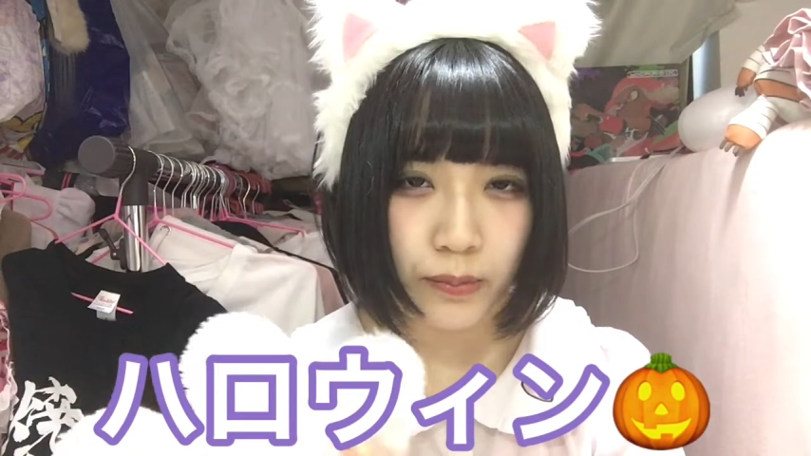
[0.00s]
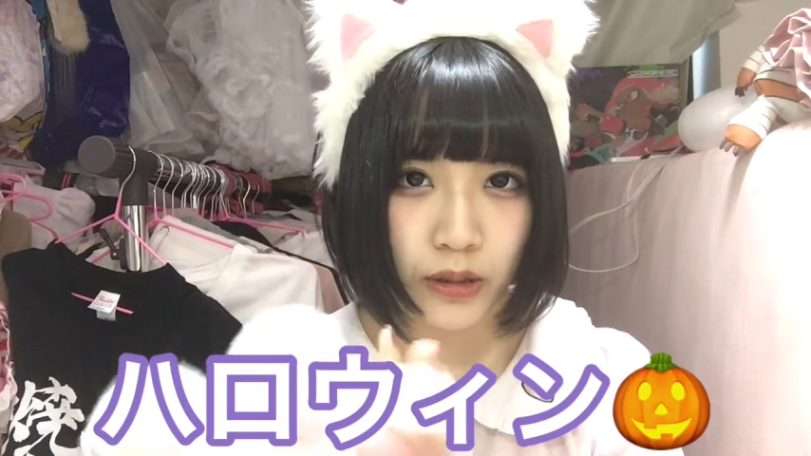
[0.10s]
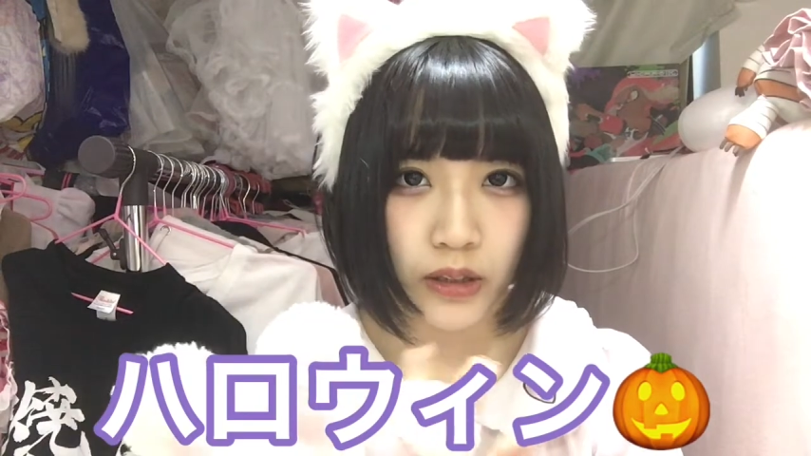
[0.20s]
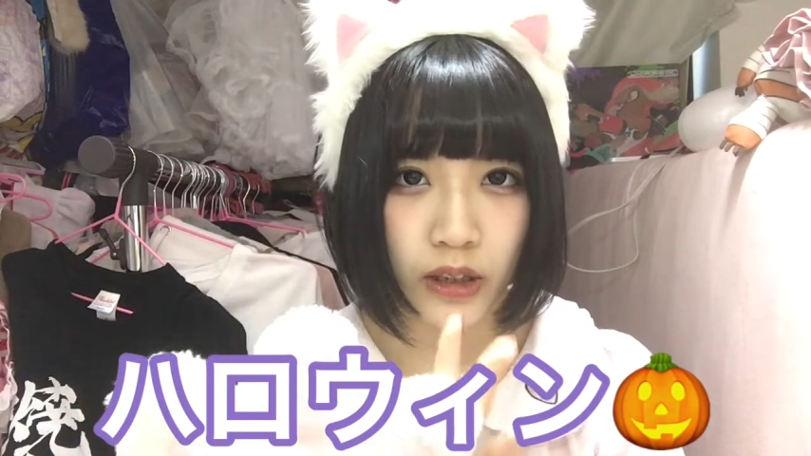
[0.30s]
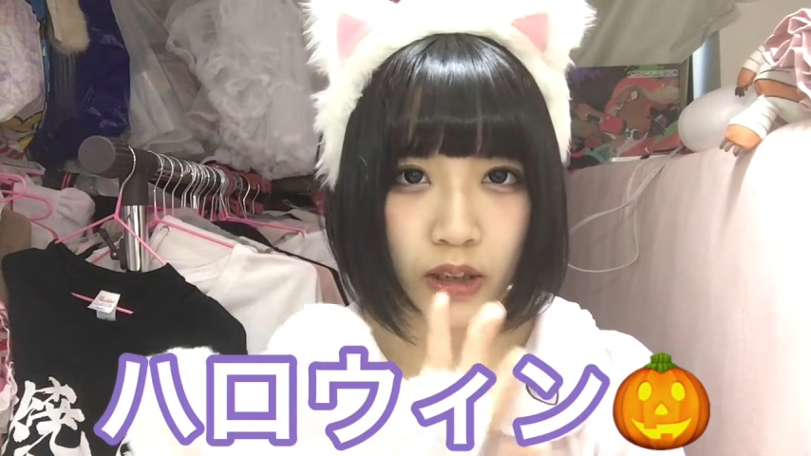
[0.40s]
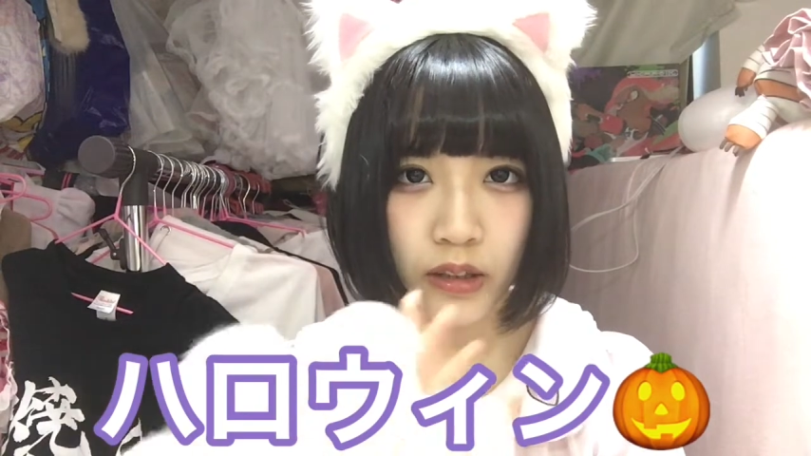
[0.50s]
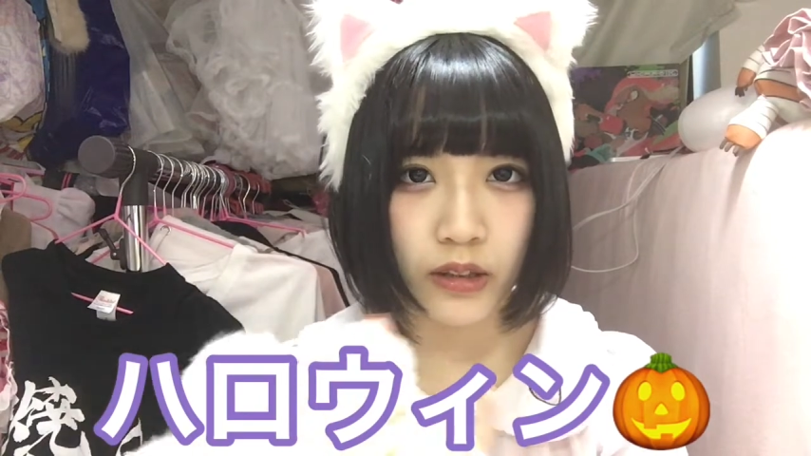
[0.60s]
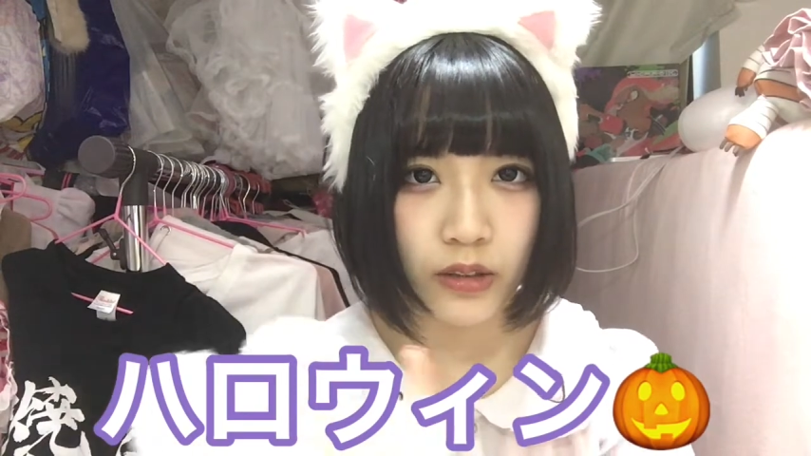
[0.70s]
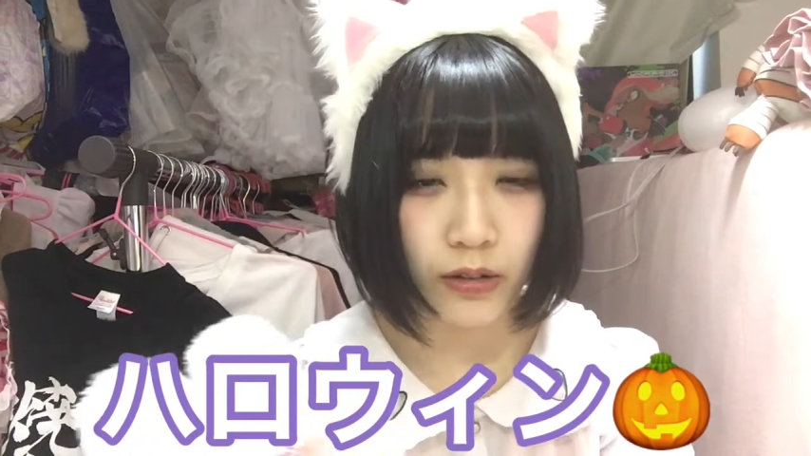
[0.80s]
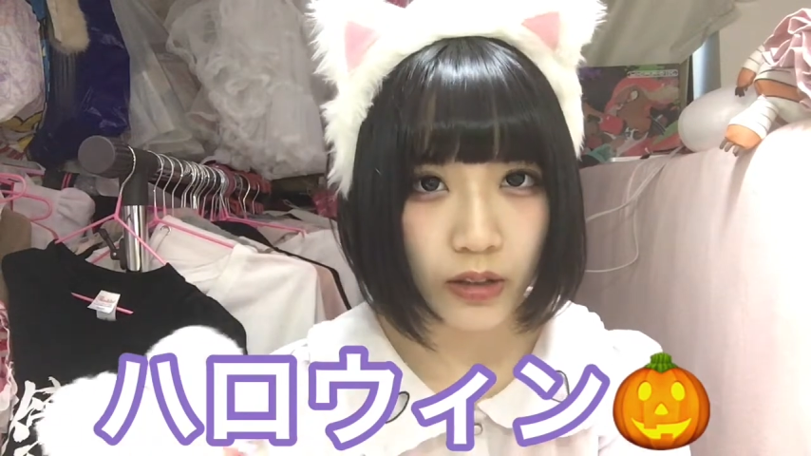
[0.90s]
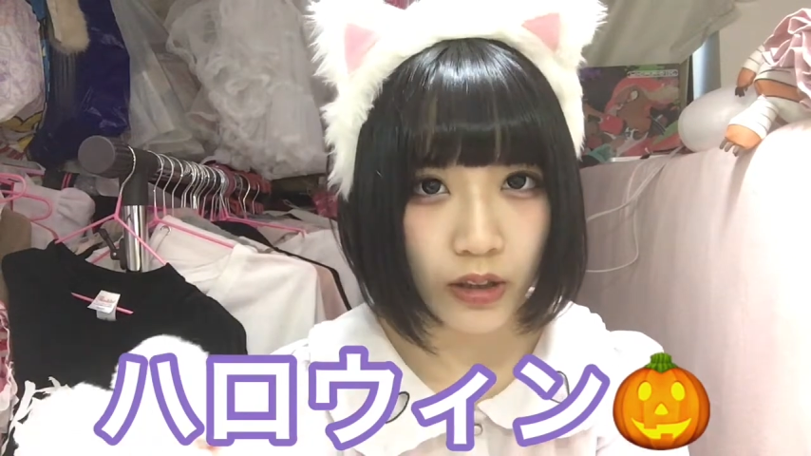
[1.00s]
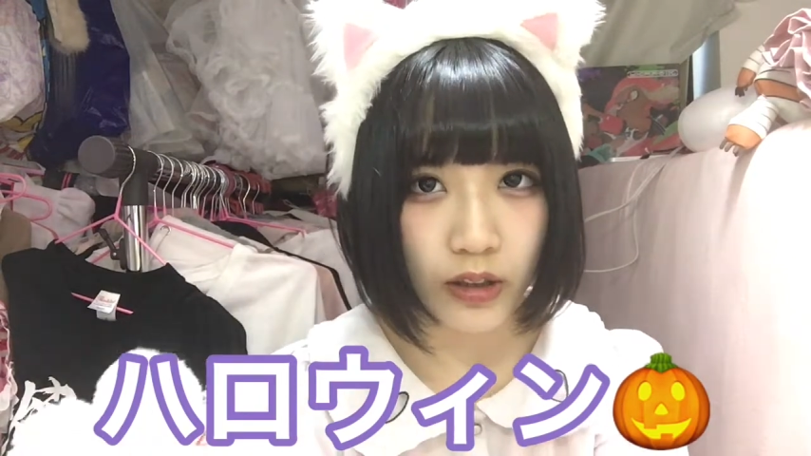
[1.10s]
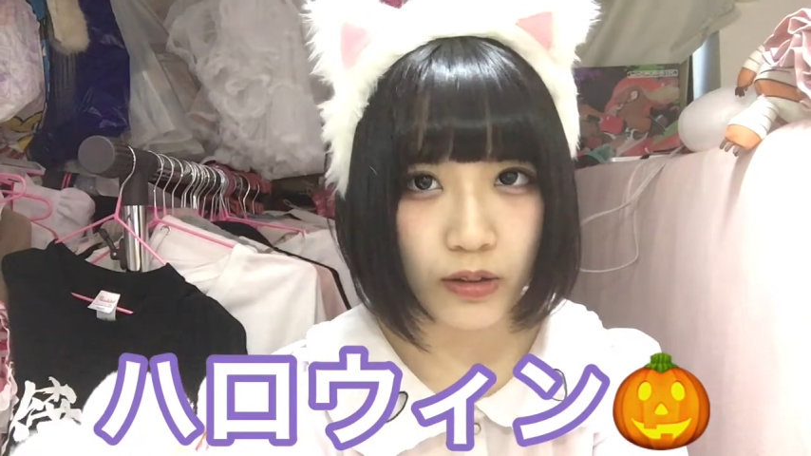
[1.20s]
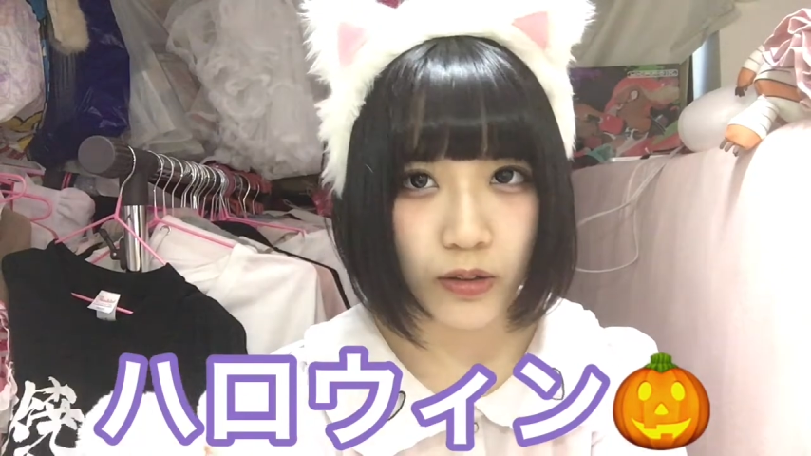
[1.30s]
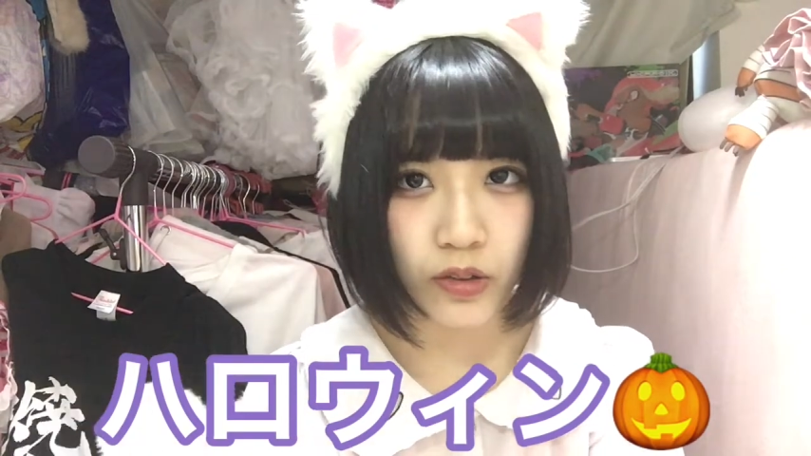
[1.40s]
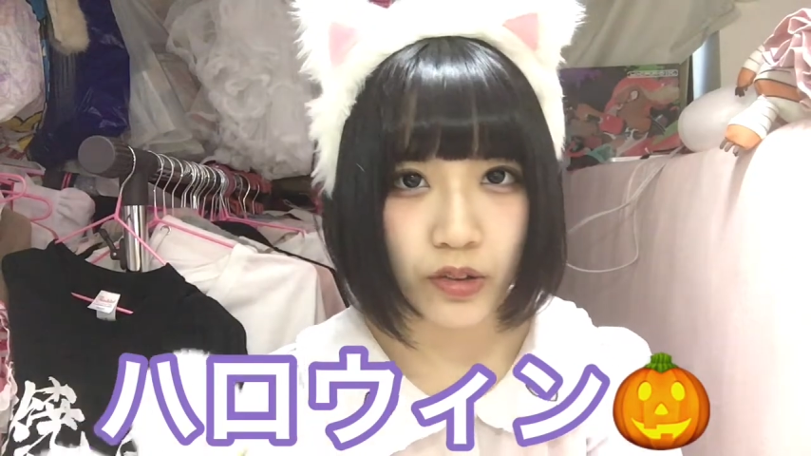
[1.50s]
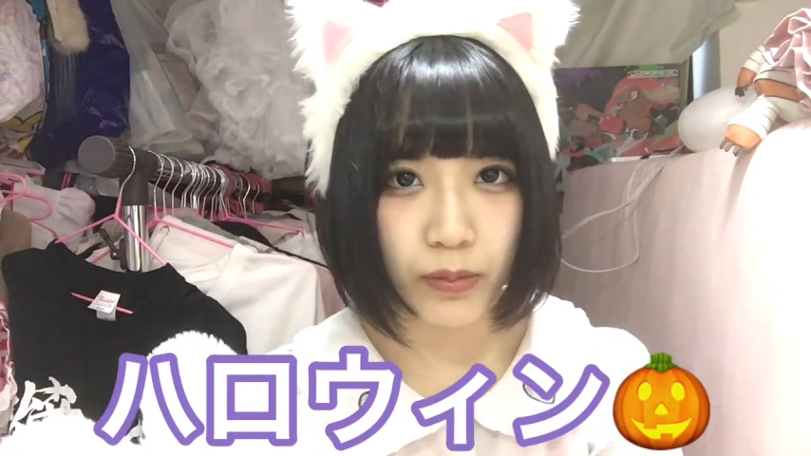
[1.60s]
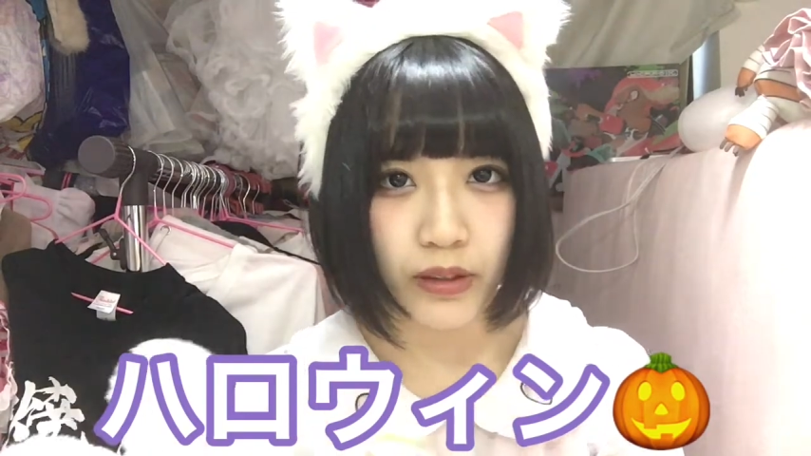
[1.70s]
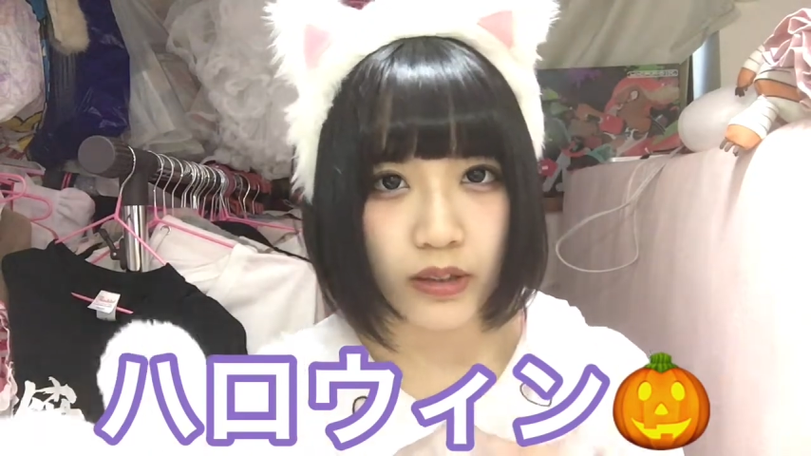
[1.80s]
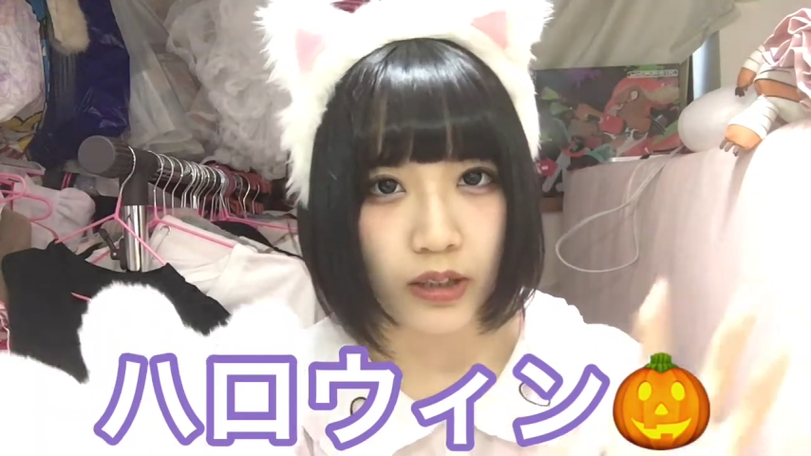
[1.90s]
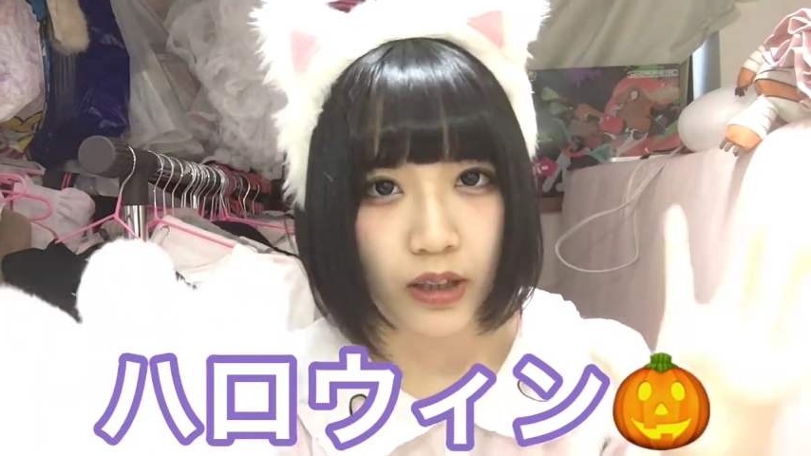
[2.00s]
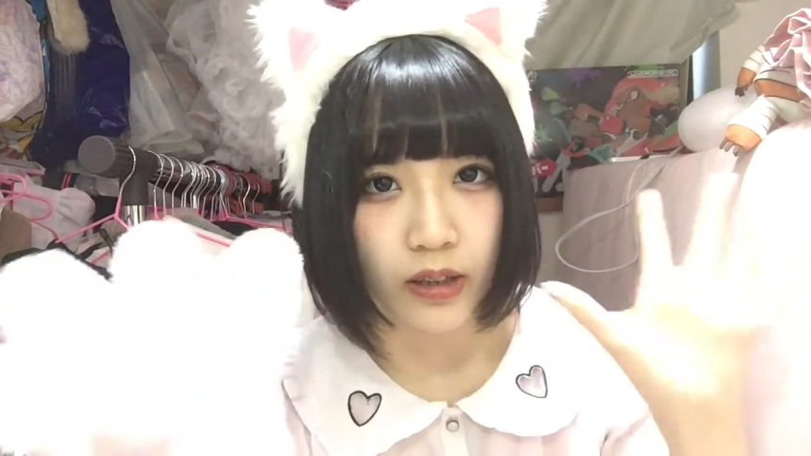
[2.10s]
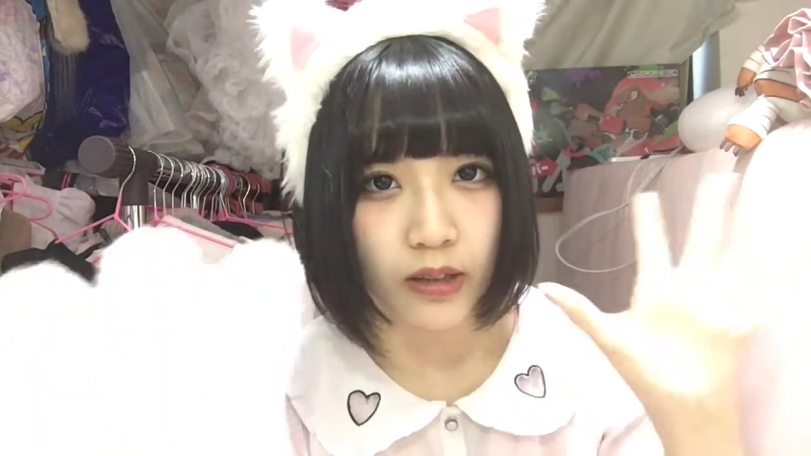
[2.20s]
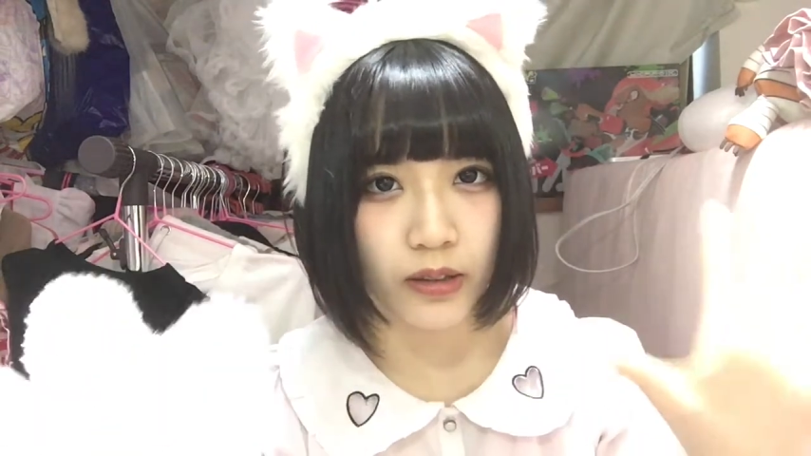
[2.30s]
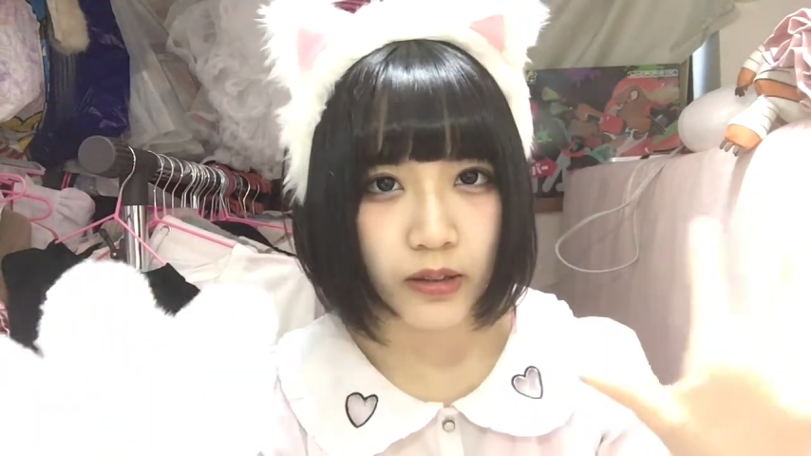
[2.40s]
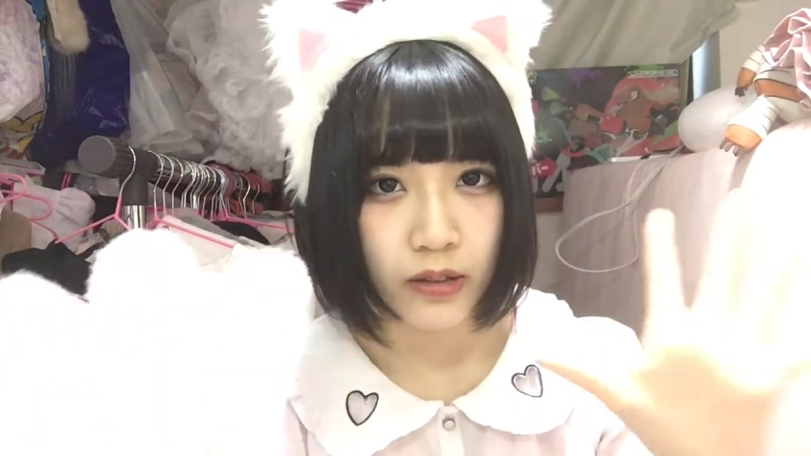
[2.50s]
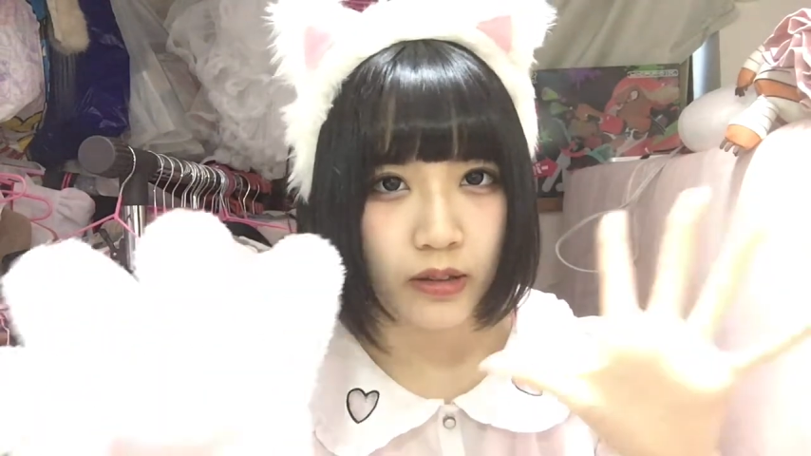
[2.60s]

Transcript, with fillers: みんなどんな格好をしますか